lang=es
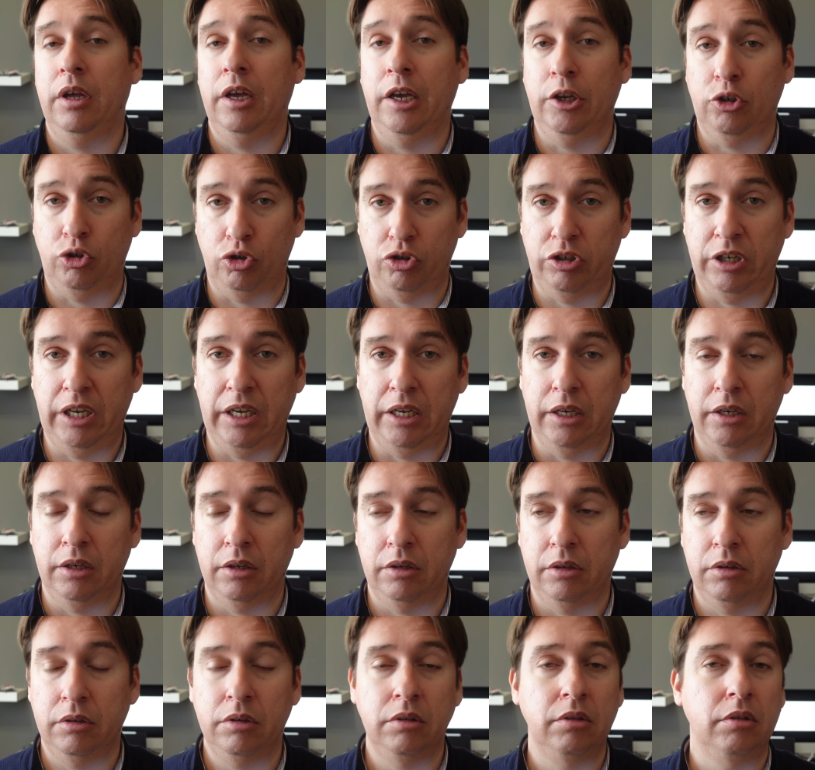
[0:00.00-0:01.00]
Eso sí,
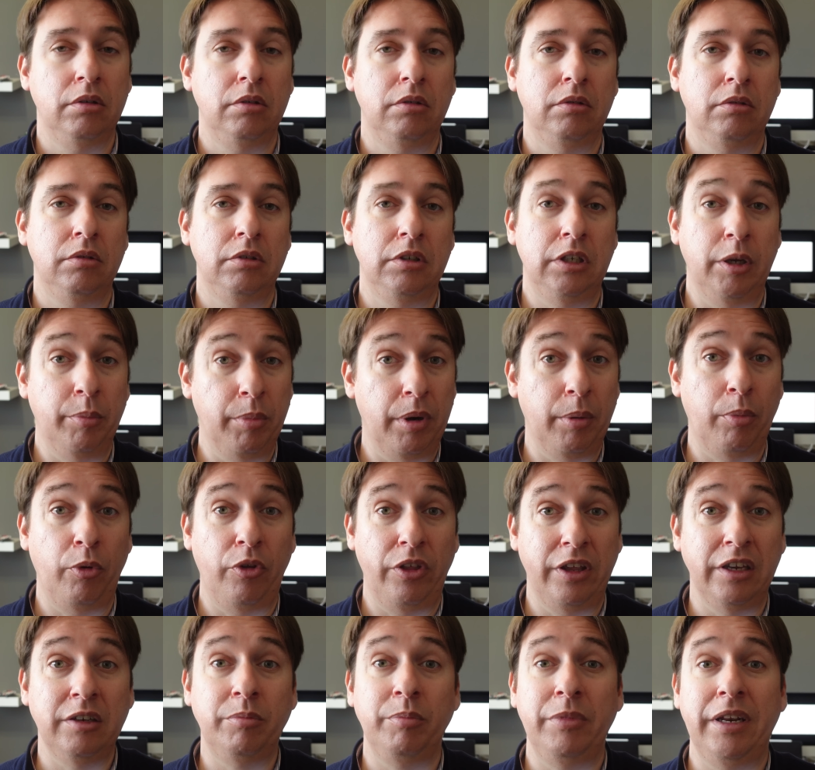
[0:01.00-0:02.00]
siempre
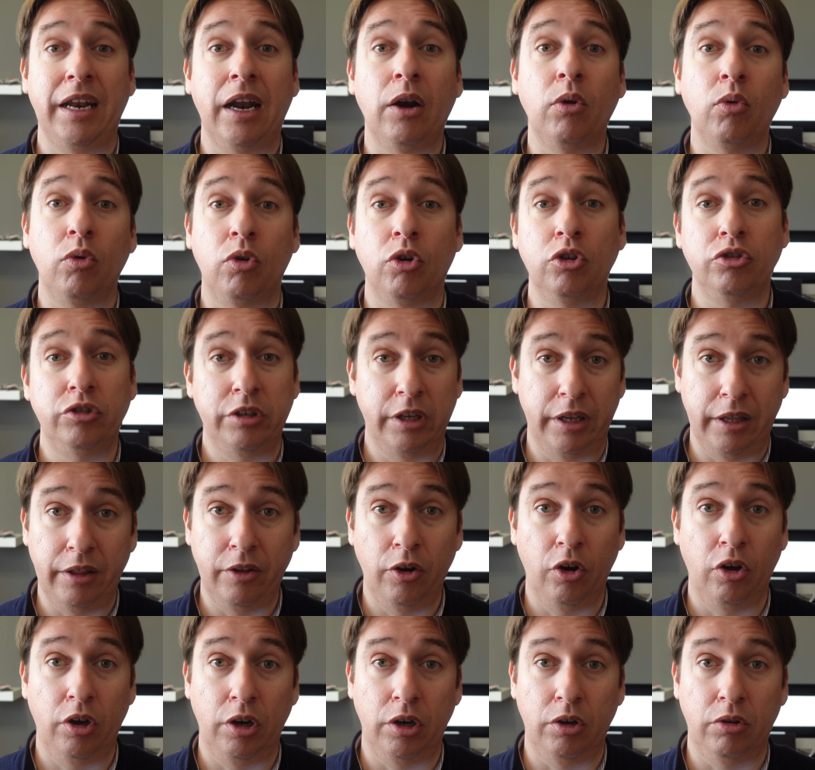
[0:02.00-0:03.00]
podéis mirar un coche de
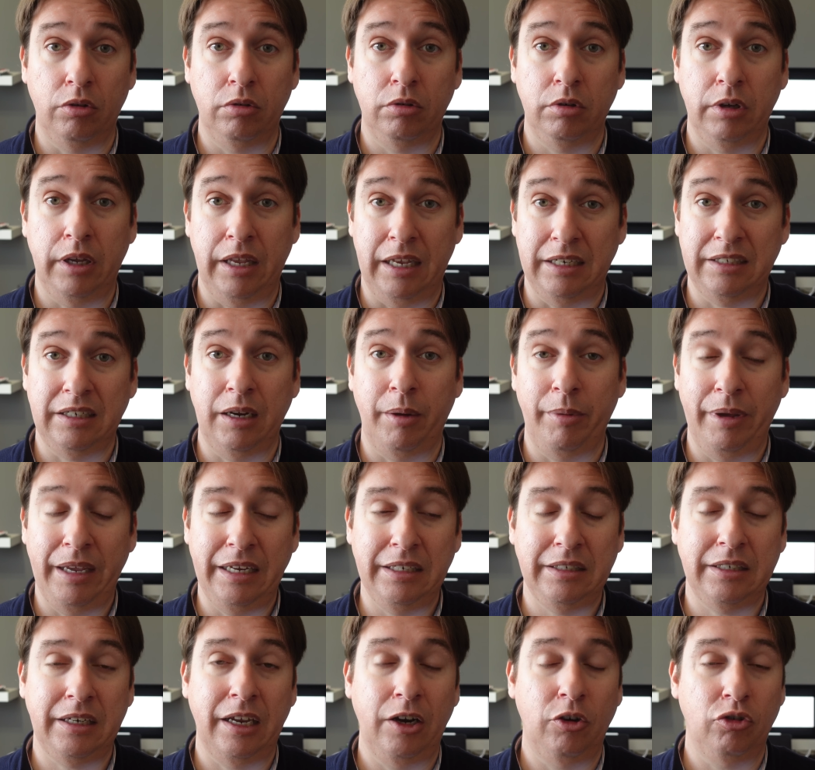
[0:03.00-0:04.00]
hidrógeno, que ya
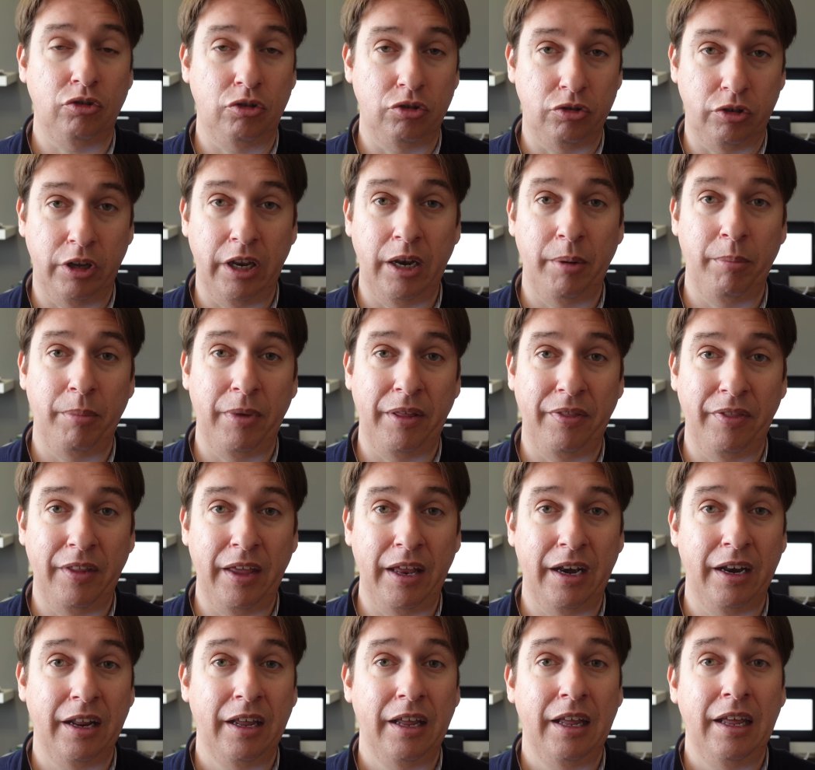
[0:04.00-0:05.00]
sabéis que los que os quieren
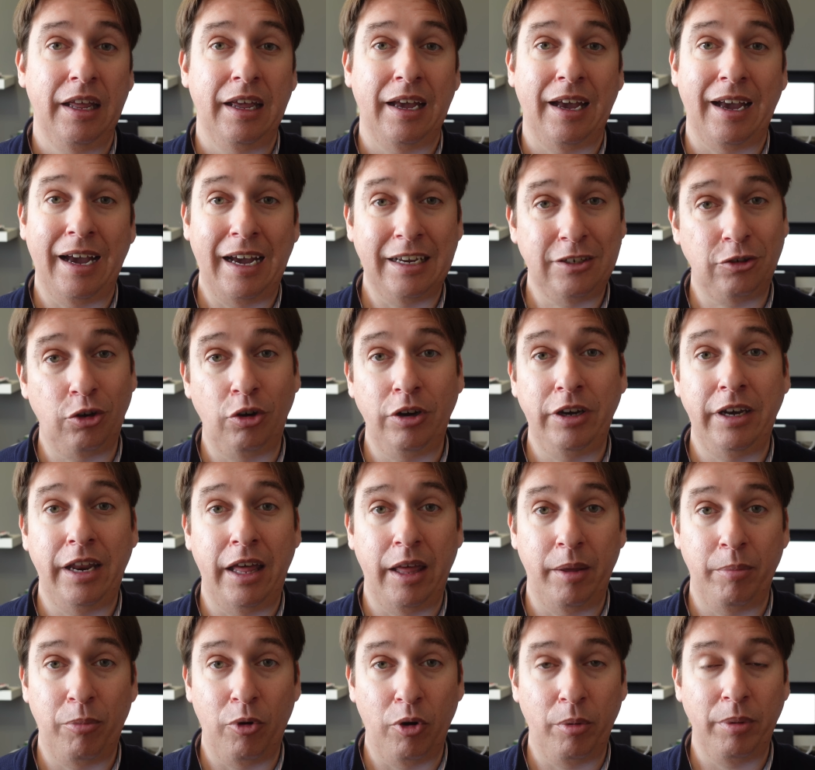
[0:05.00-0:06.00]
vender gasolina
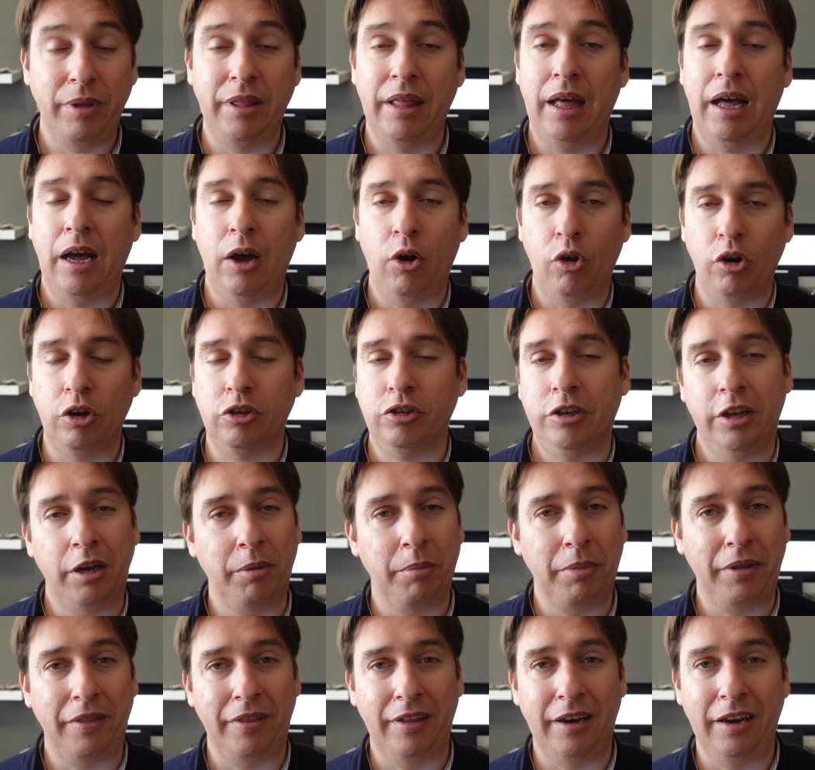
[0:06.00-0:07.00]
de por vida ahora os
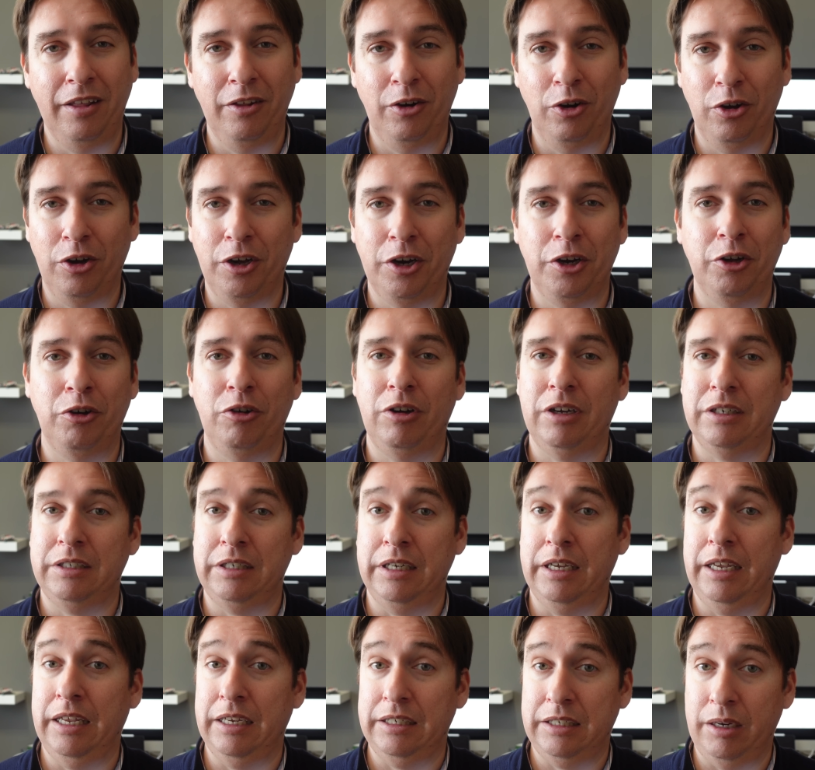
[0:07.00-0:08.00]
quieren vender hidrógeno,
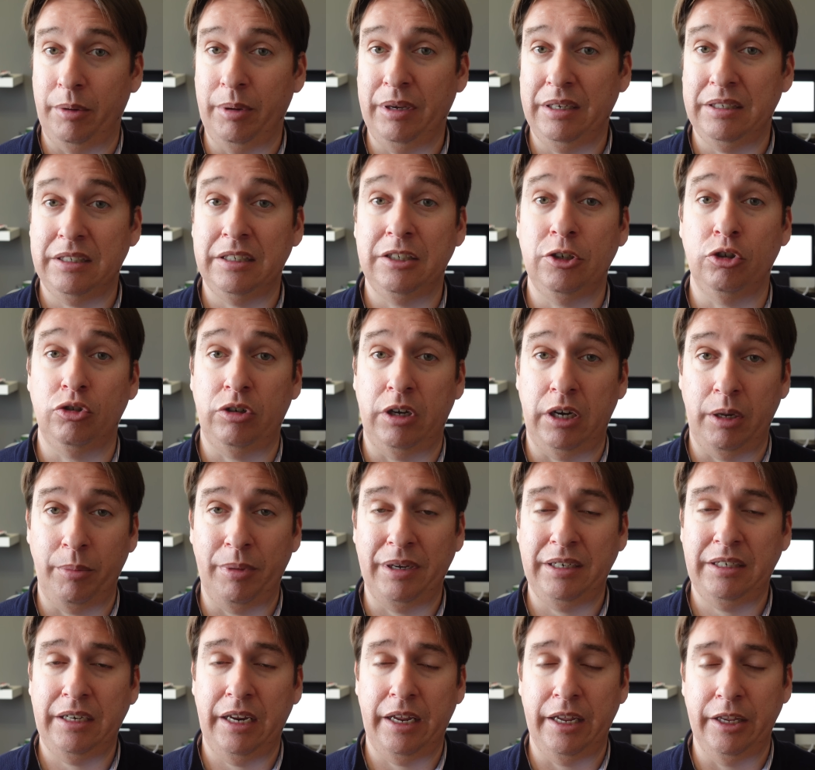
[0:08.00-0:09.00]
así que ya sabéis, si os
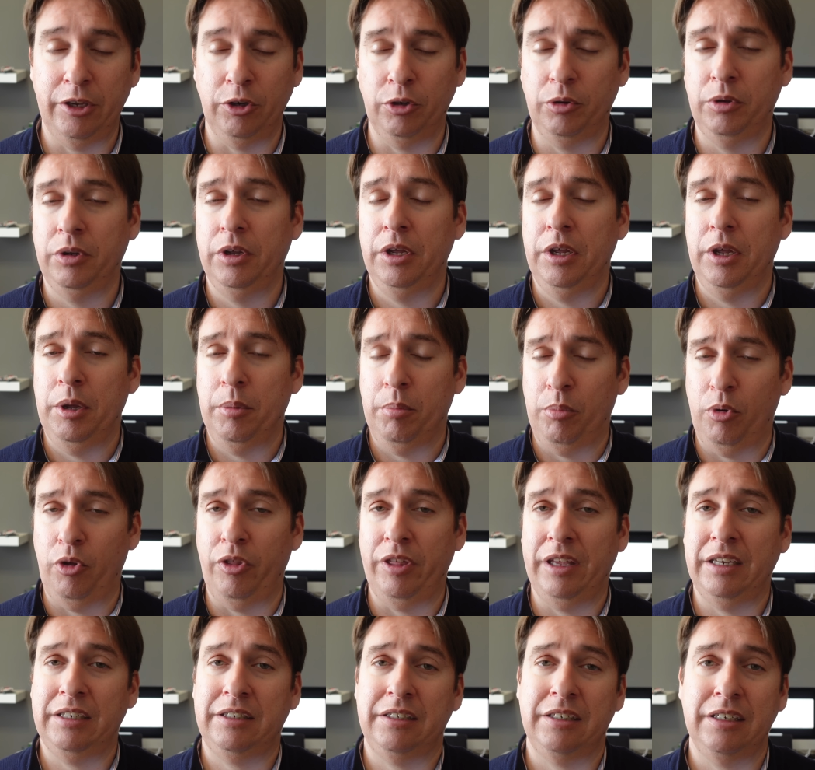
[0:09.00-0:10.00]
animáis a ello,
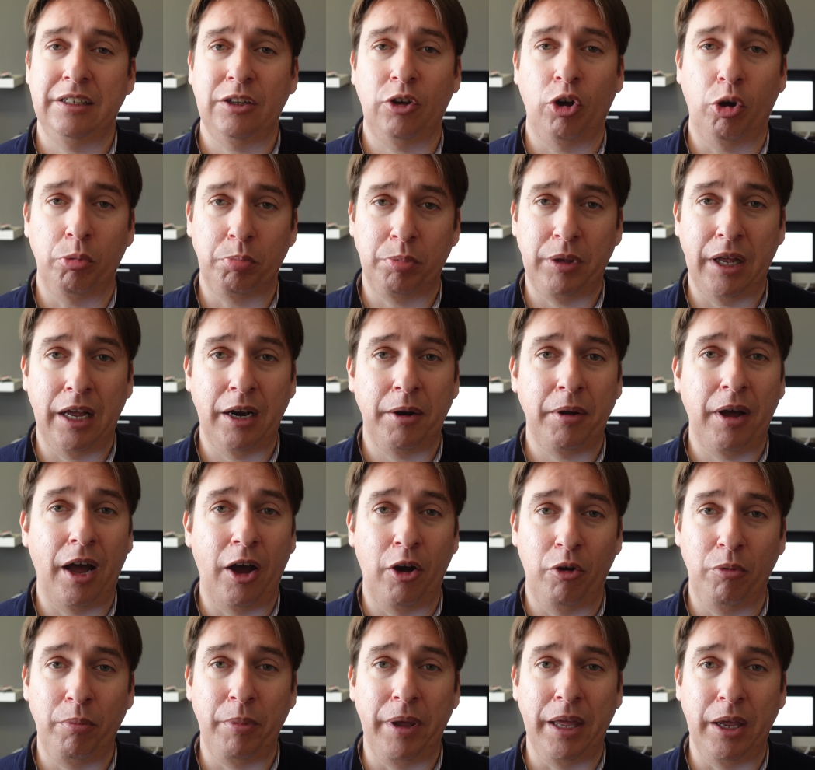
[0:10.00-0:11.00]
podéis cooptar
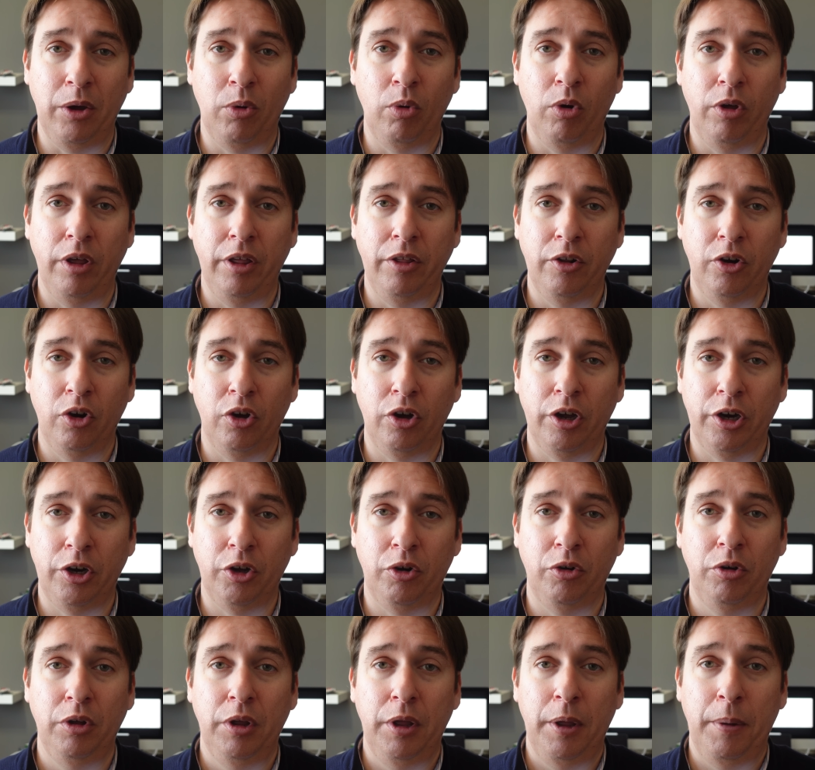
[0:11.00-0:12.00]
a un vehículo de
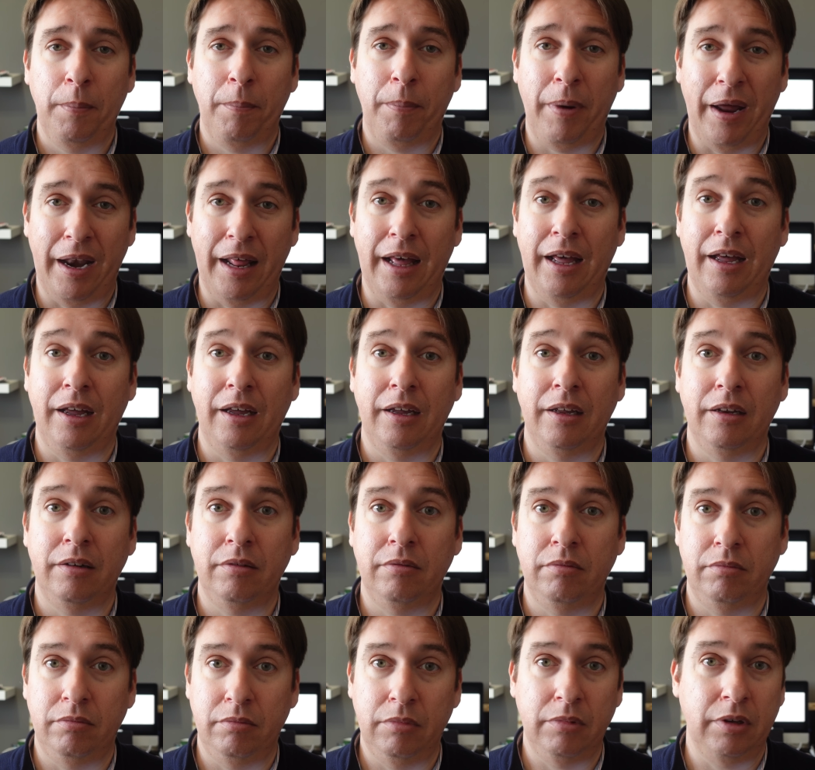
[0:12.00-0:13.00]
hidrógeno ¿Para
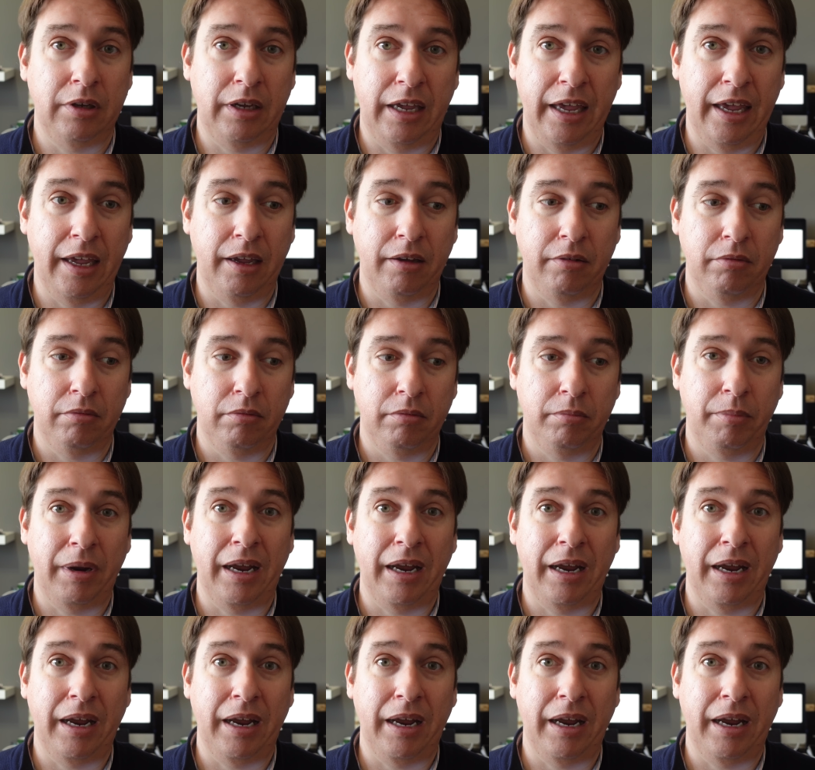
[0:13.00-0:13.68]
qué?